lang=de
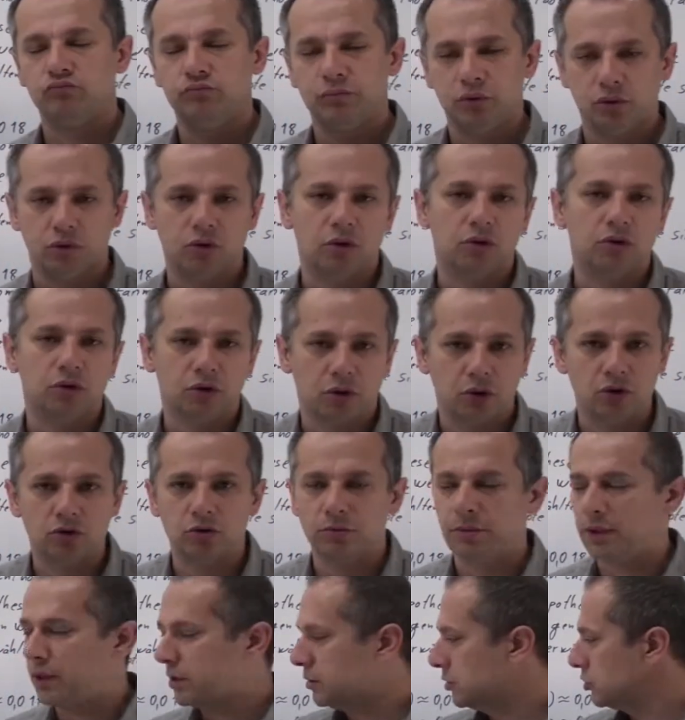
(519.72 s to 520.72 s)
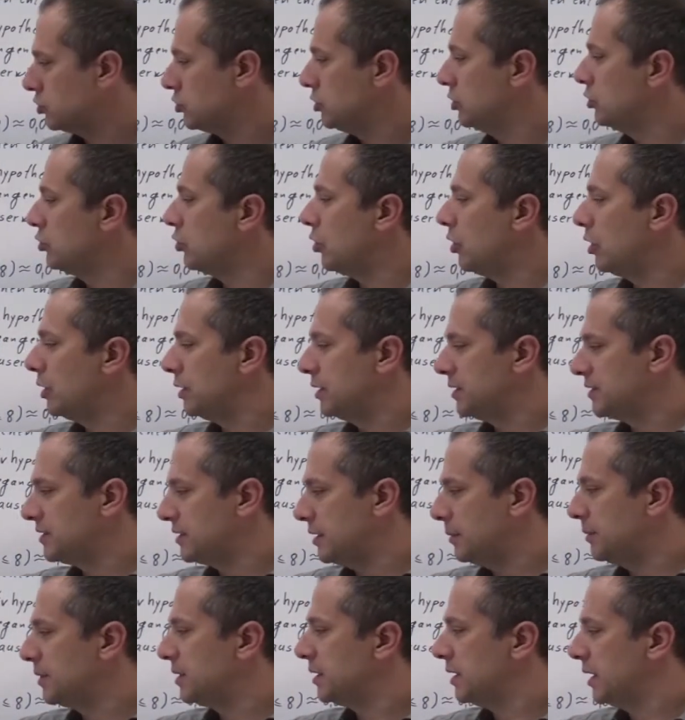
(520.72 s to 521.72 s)
Bedeutet automatisch, die 9 ist
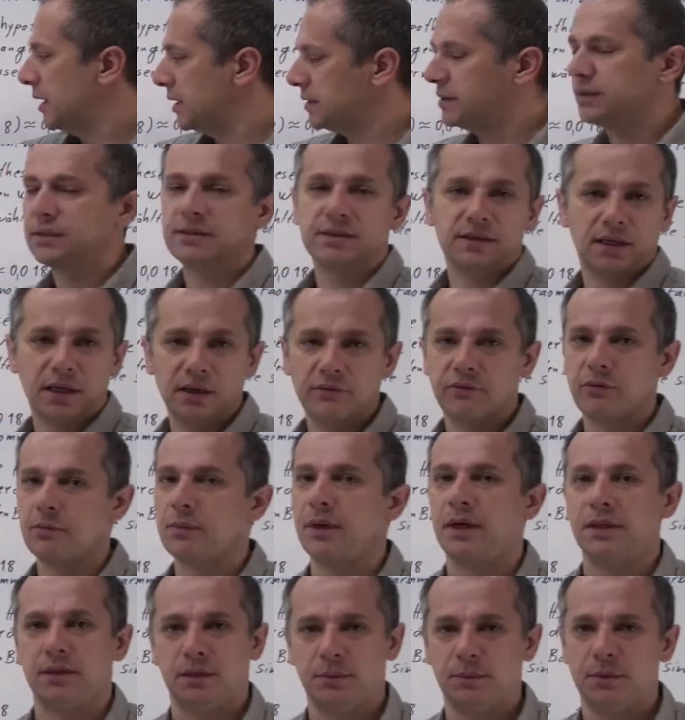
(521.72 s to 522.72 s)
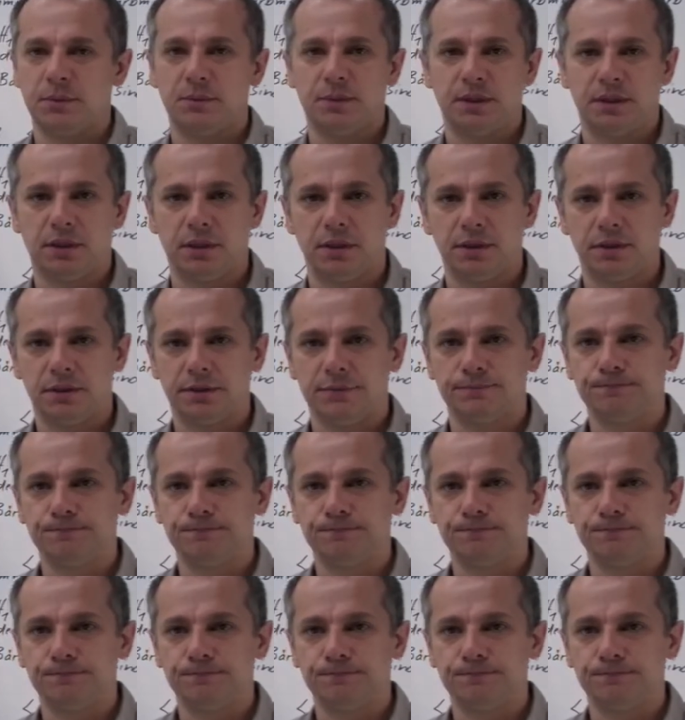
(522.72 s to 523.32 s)
damit die erste Zahl vom anderen Bereich.